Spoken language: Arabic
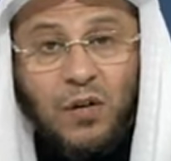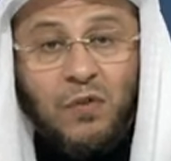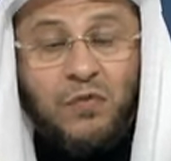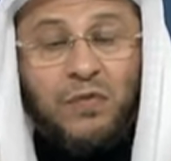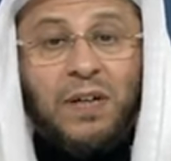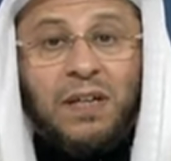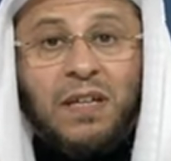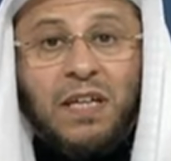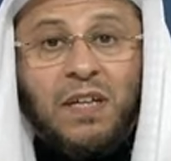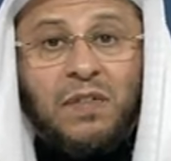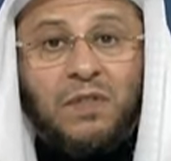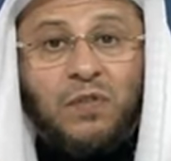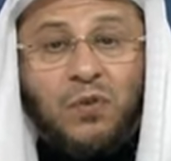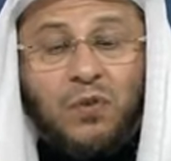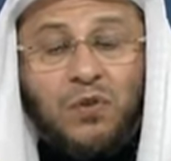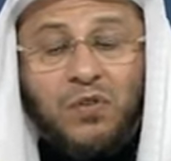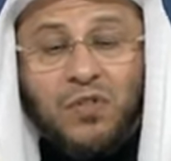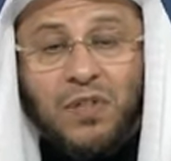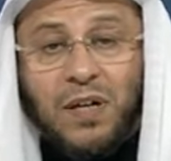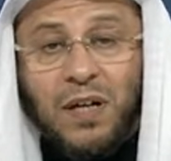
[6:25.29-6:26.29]
فكيف
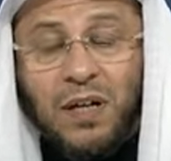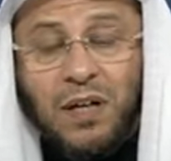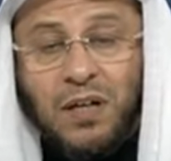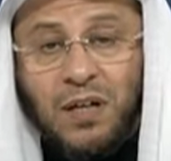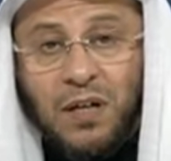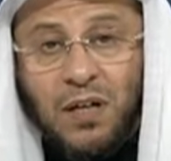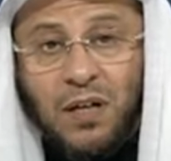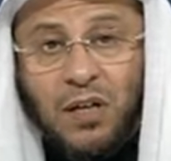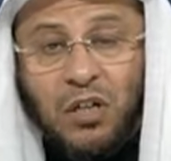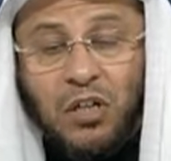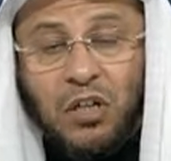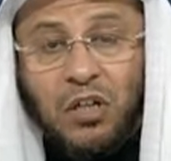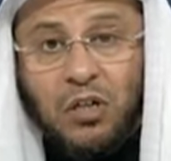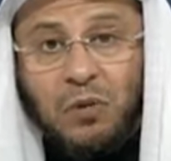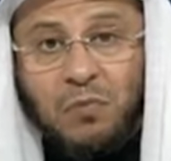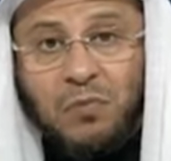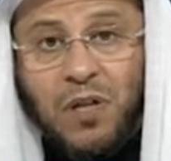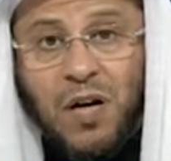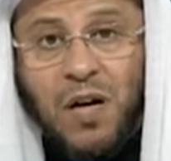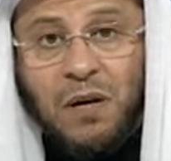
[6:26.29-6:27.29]
يرجى
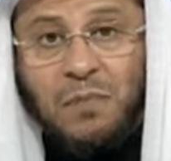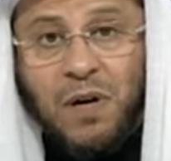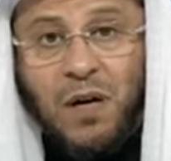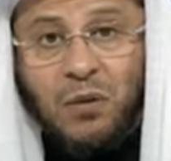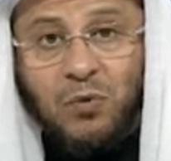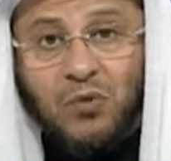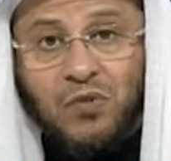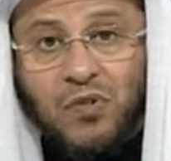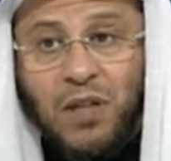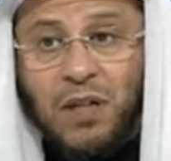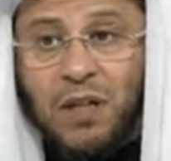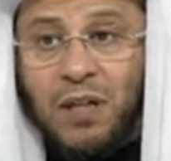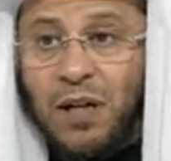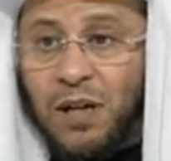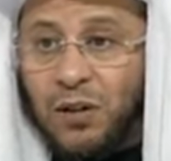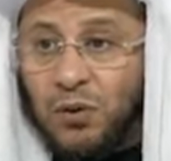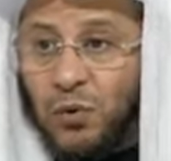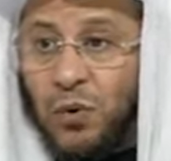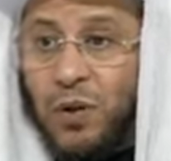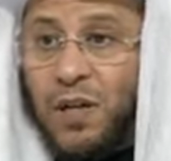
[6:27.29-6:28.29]
لامراه ما
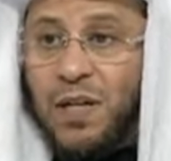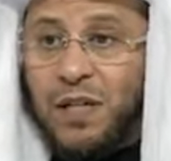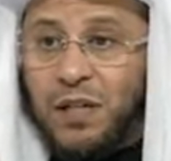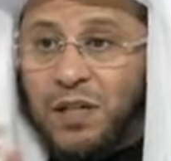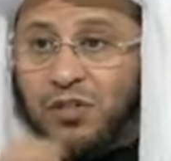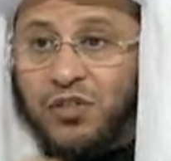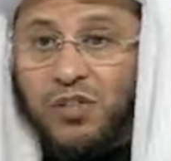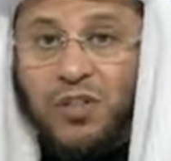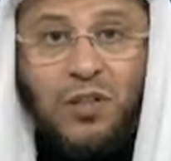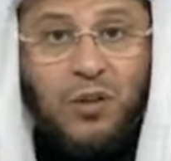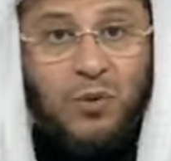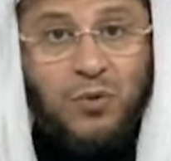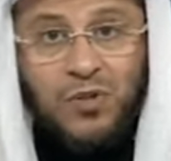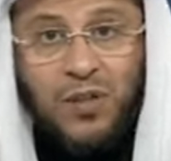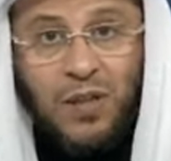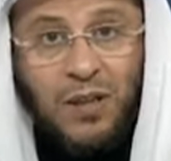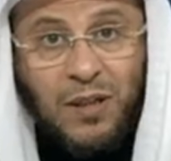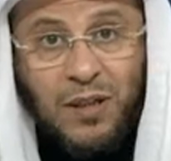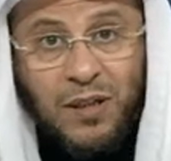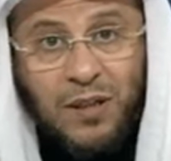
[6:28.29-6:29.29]
تصلي ان تخرج جيل
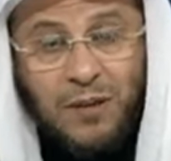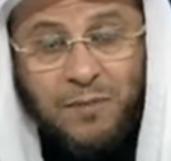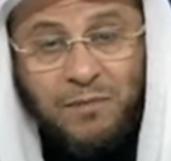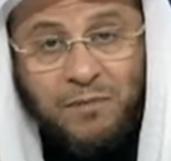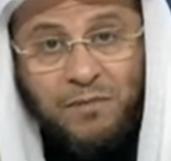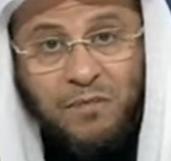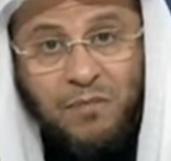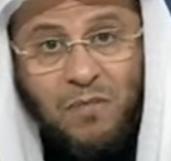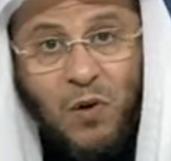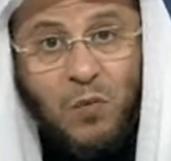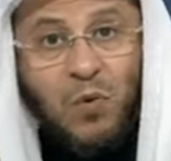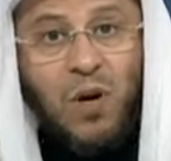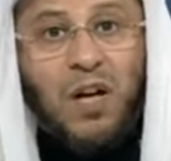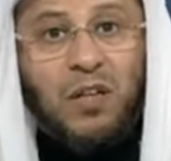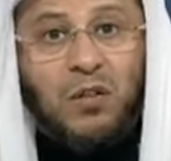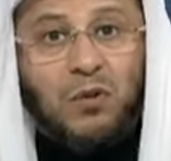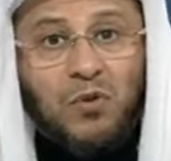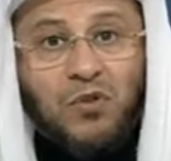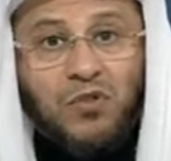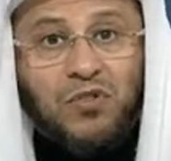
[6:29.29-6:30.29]
يصلي
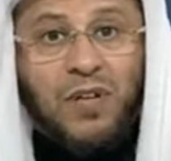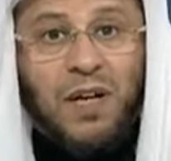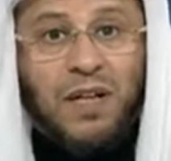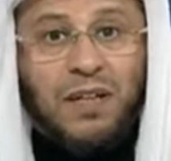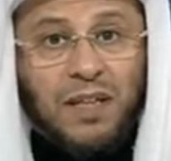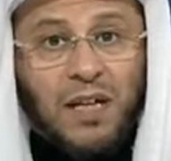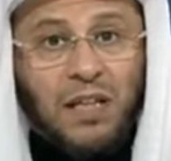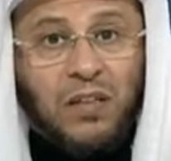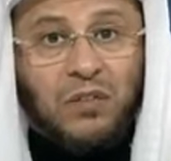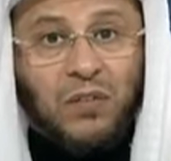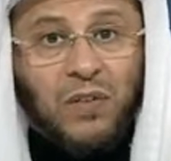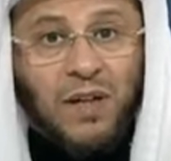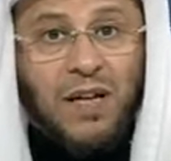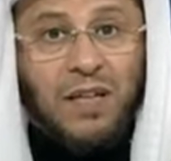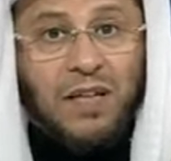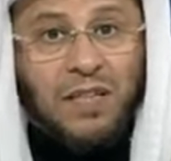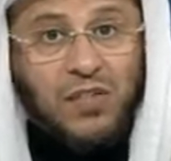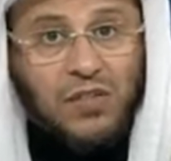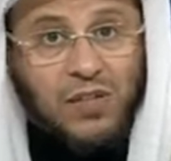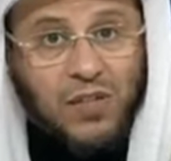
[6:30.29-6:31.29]
وهل يرجى
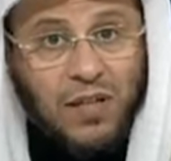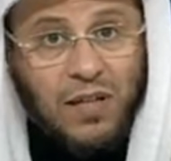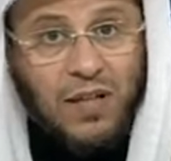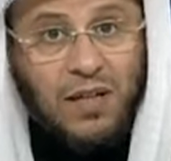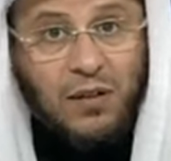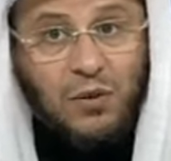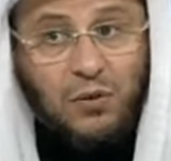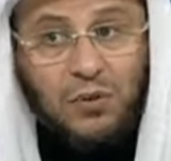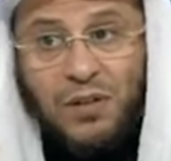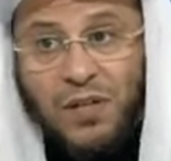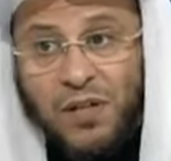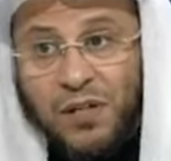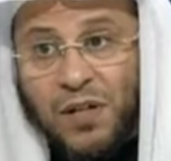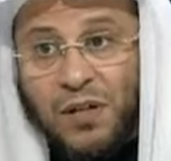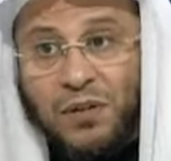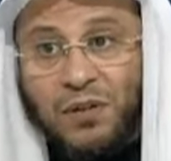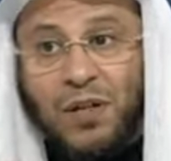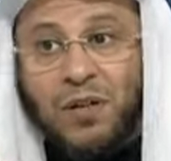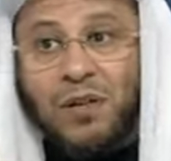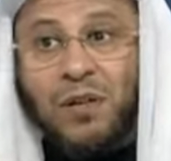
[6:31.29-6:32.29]
لاطفال صلاح اذا
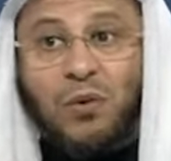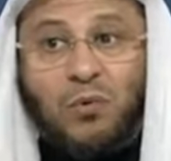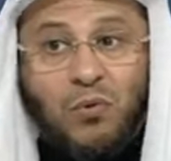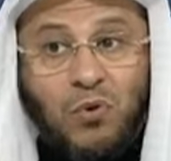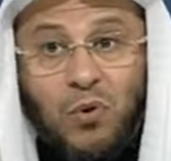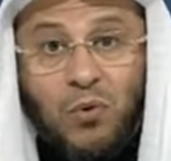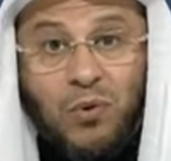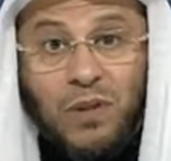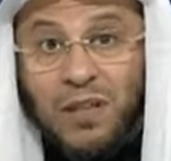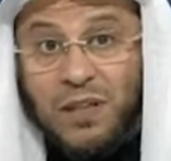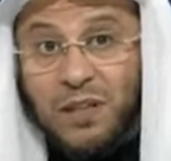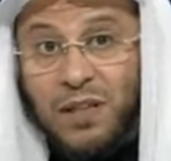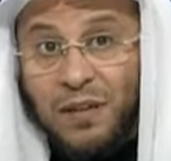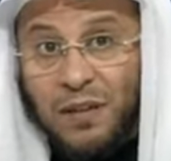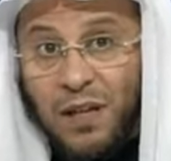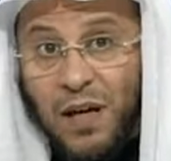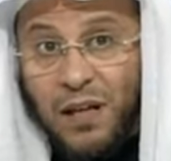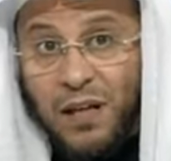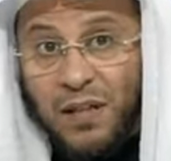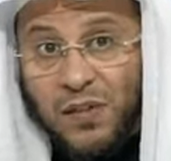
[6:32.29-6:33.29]
ارتضعوا ثدي
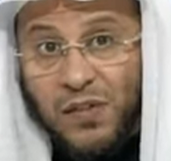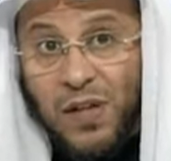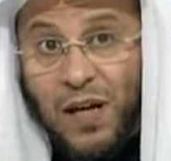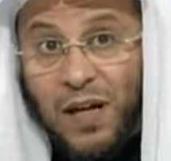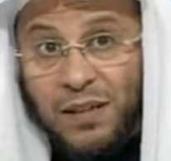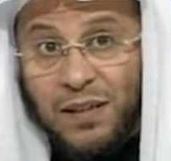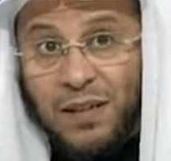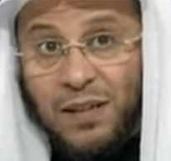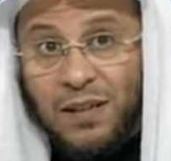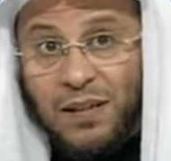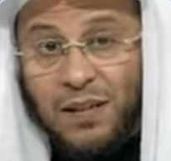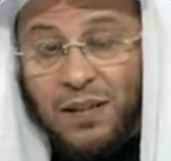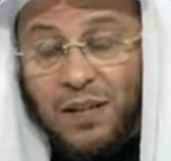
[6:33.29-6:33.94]
الناقصات